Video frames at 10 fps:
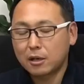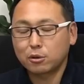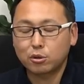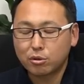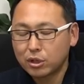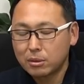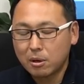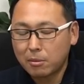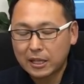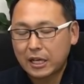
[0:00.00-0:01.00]
のどこに
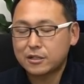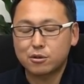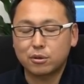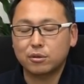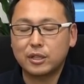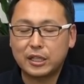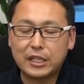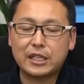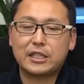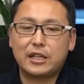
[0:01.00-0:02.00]
もまだ情報で出
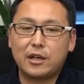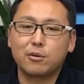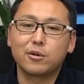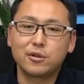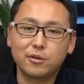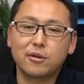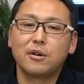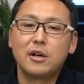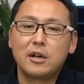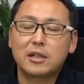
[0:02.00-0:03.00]
てきてないホイール
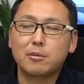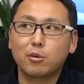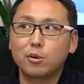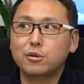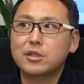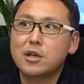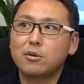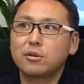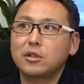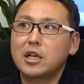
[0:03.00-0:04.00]
を、多分
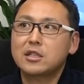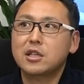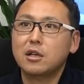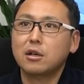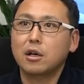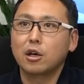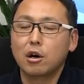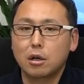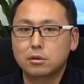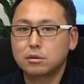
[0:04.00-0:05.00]
オートサロンが世界
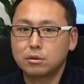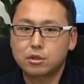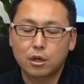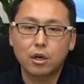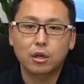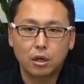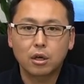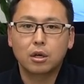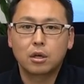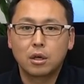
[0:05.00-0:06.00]
初じゃないか
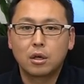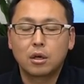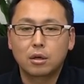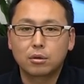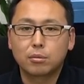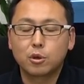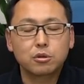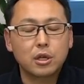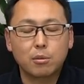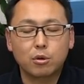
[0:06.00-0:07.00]
な。あの
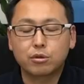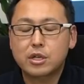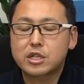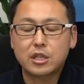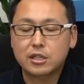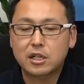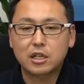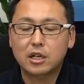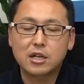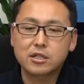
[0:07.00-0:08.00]
僕らも詳しい
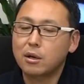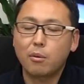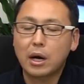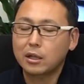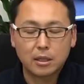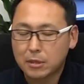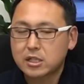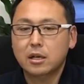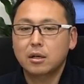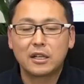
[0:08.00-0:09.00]
デザインに関しては分かってま
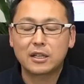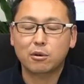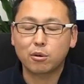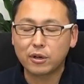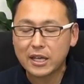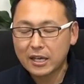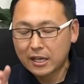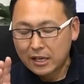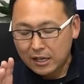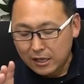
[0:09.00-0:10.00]
せん。でこ
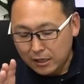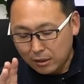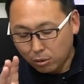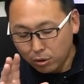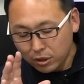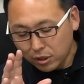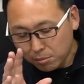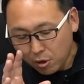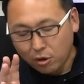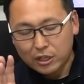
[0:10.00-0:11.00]
れ
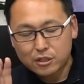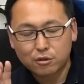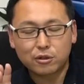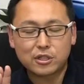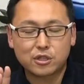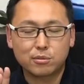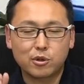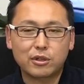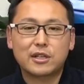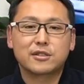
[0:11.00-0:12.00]
ホイールも非常に注
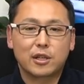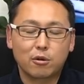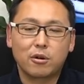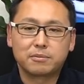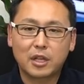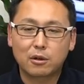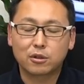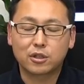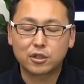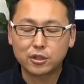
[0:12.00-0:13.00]
目なんですけど、あの
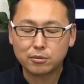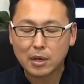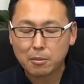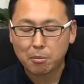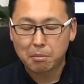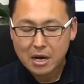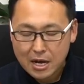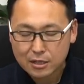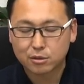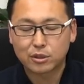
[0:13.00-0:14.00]
車も
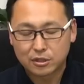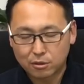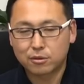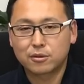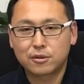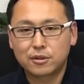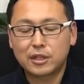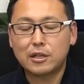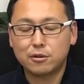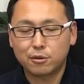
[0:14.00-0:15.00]
まあすごいんですよ。っ
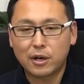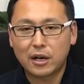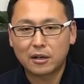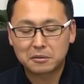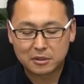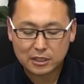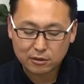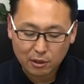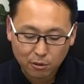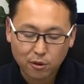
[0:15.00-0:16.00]
ていうのは
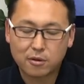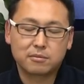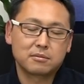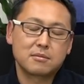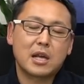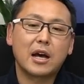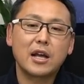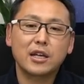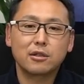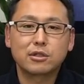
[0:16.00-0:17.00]
実はこの
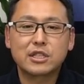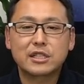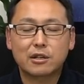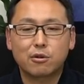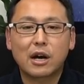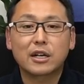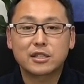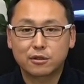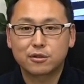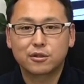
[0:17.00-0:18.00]
アナーキーの新作を履か
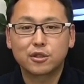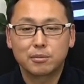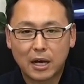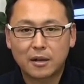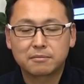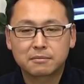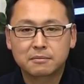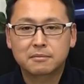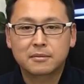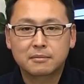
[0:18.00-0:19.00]
せる車、
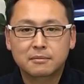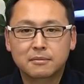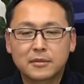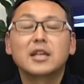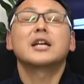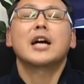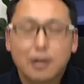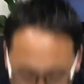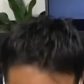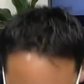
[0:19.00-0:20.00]

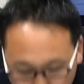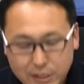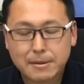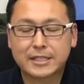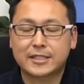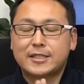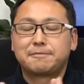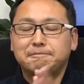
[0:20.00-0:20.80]
カウンタックでございます。